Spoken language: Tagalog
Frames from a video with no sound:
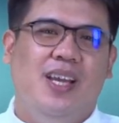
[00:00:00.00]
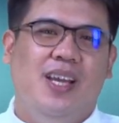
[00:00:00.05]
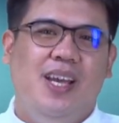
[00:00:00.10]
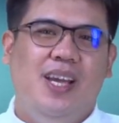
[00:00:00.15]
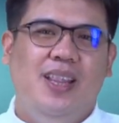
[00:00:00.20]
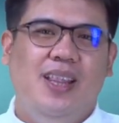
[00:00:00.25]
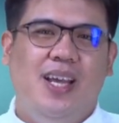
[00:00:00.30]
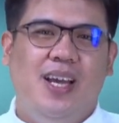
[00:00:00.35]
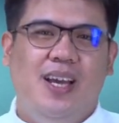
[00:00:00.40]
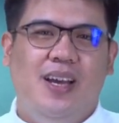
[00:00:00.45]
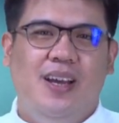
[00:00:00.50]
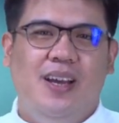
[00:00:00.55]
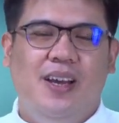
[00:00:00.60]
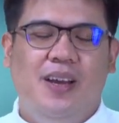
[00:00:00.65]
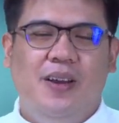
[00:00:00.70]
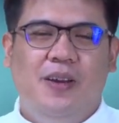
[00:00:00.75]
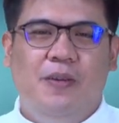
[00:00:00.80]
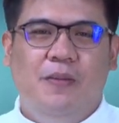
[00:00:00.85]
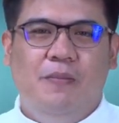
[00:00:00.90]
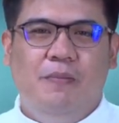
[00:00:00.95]
At uh,
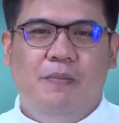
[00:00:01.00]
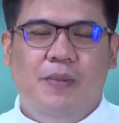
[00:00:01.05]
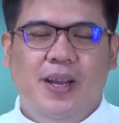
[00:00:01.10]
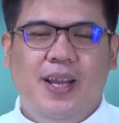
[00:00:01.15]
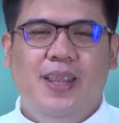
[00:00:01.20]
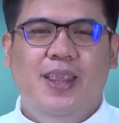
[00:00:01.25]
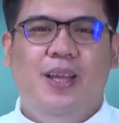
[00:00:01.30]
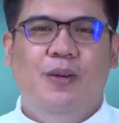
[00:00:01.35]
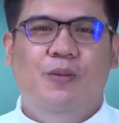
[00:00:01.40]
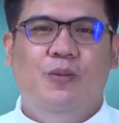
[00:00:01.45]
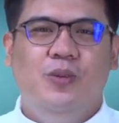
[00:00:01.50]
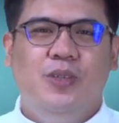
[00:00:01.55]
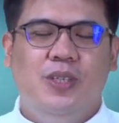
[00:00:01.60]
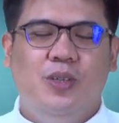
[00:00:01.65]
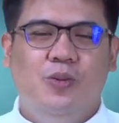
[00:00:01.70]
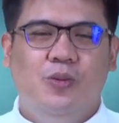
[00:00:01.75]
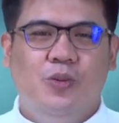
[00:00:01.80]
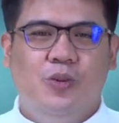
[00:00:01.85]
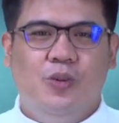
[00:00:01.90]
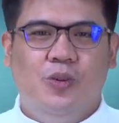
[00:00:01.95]
maganda ho
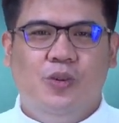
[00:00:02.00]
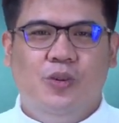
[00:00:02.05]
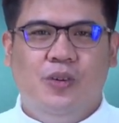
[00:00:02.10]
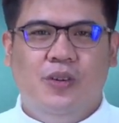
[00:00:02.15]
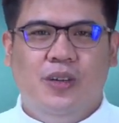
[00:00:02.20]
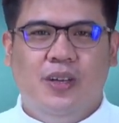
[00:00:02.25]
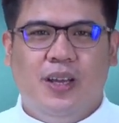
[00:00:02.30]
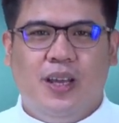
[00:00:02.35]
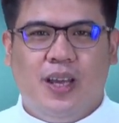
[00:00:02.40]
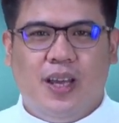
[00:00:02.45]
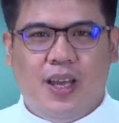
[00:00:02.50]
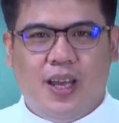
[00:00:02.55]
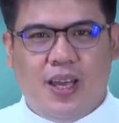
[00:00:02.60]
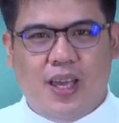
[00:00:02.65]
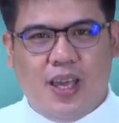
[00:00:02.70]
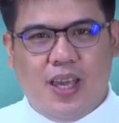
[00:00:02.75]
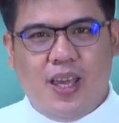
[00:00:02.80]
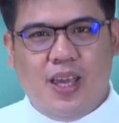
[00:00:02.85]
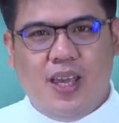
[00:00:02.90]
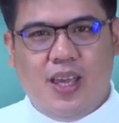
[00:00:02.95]
sigurong
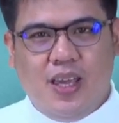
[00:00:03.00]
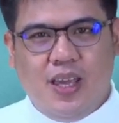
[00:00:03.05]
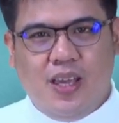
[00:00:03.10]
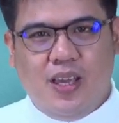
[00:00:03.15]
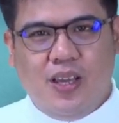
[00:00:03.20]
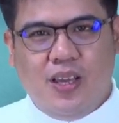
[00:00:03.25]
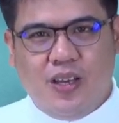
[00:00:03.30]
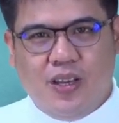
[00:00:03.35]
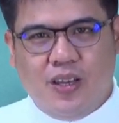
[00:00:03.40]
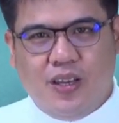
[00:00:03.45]
i